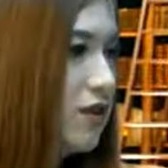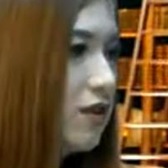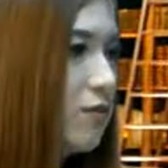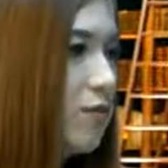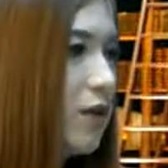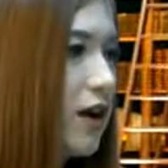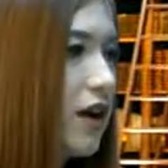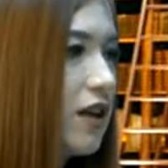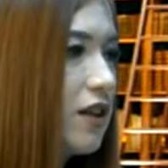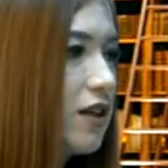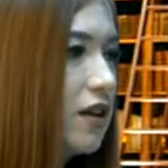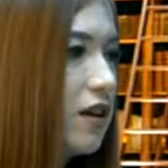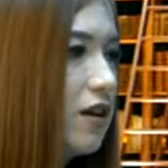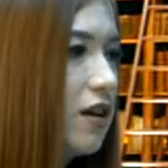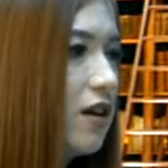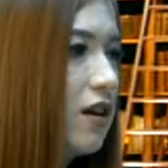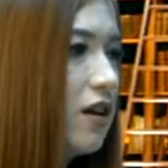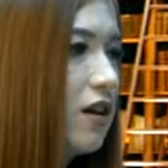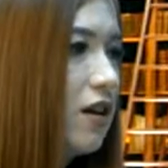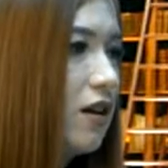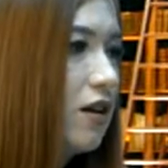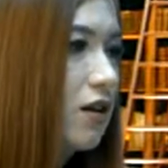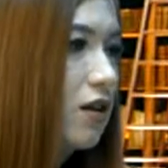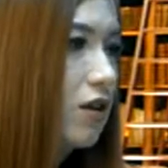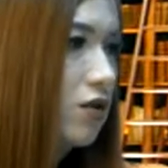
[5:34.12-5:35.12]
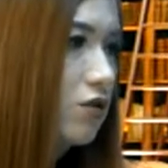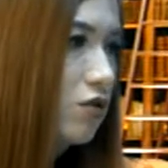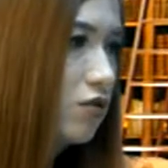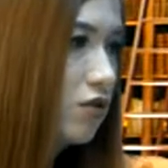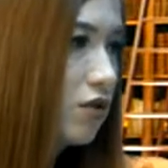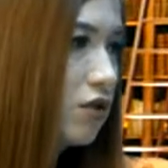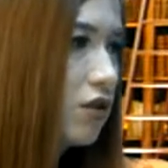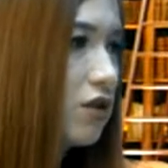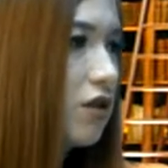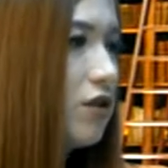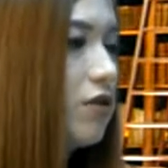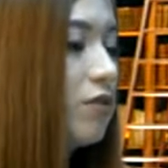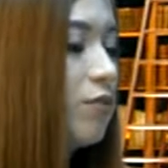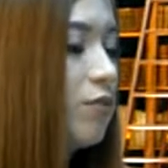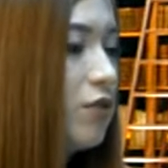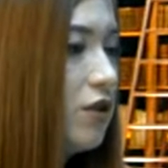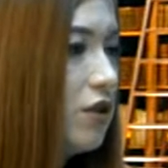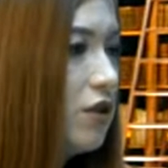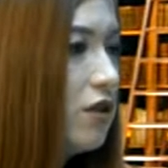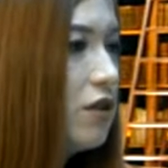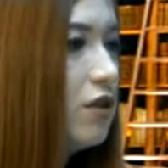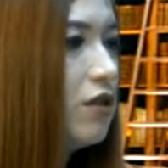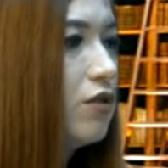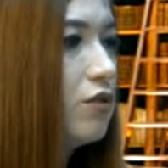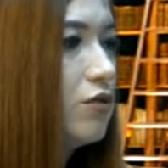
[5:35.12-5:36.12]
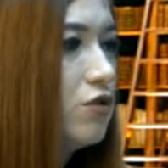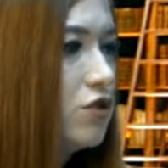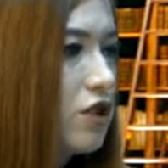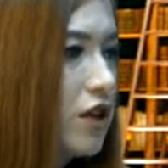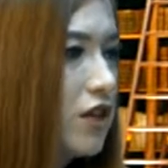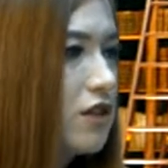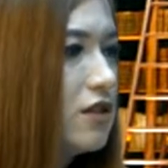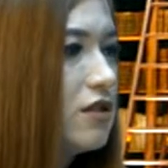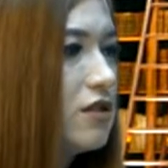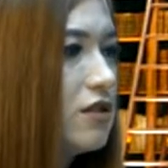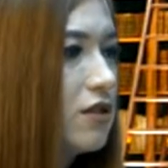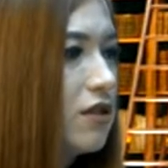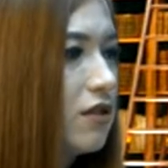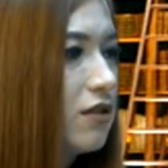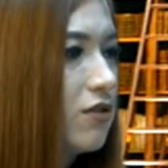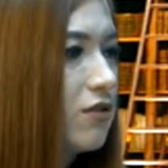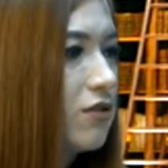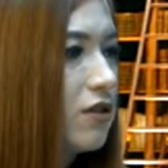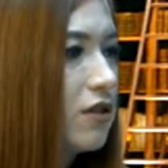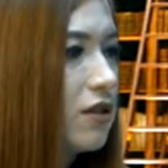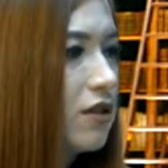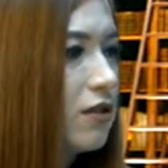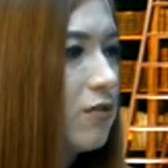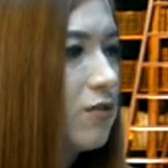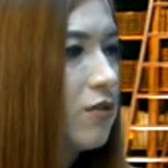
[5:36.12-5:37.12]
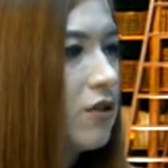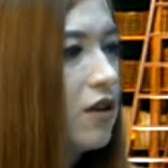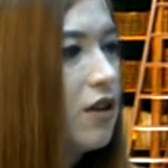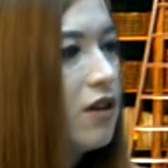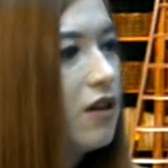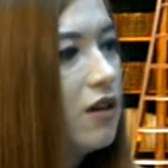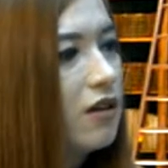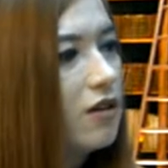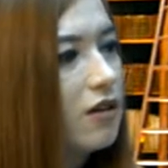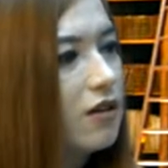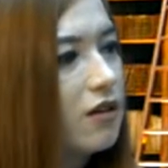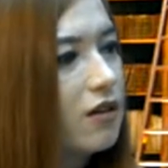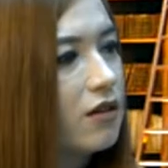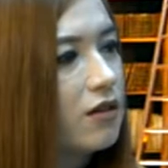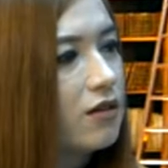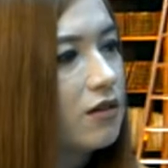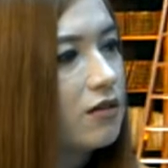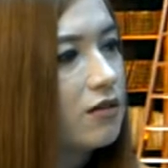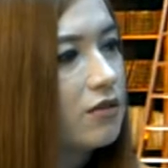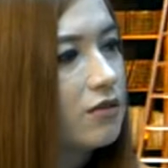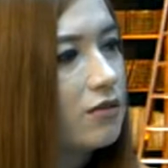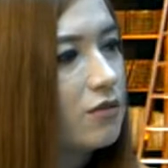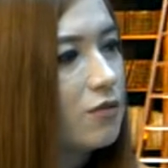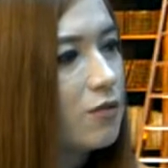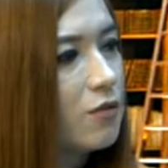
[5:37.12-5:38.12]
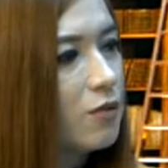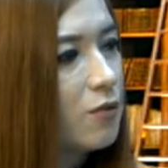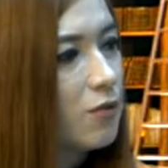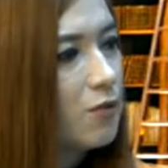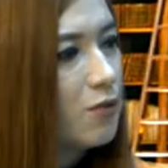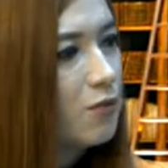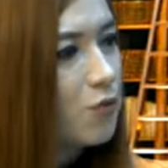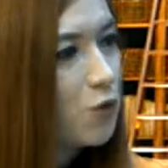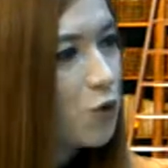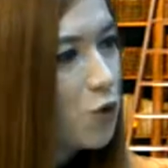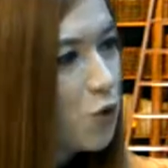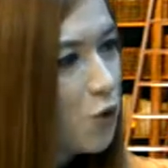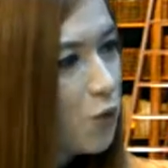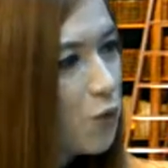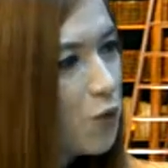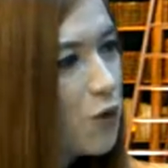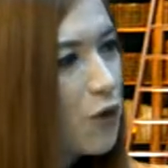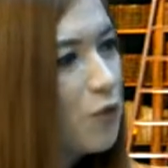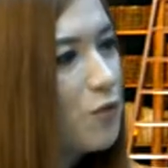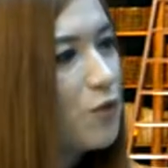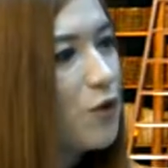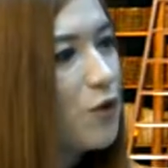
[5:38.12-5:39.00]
ребята, которые приняли участие в этом а, крупном